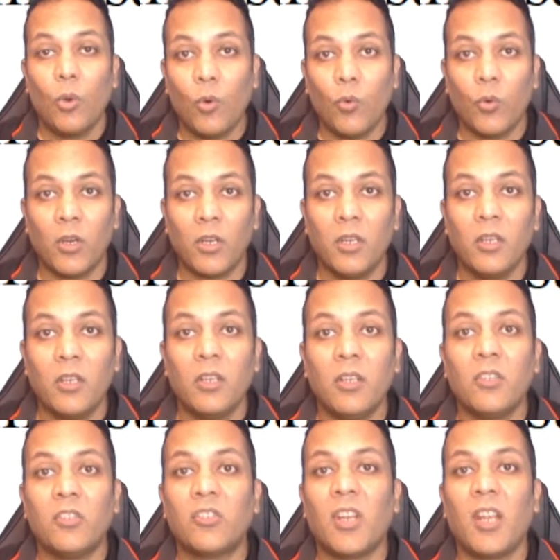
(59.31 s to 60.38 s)
और
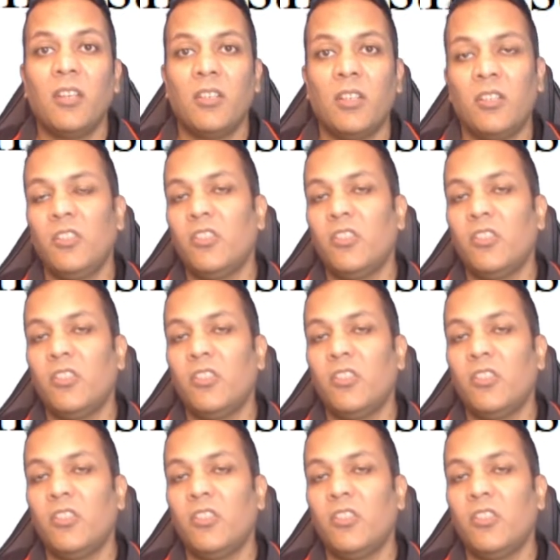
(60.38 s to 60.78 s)
स्टैंडर्ड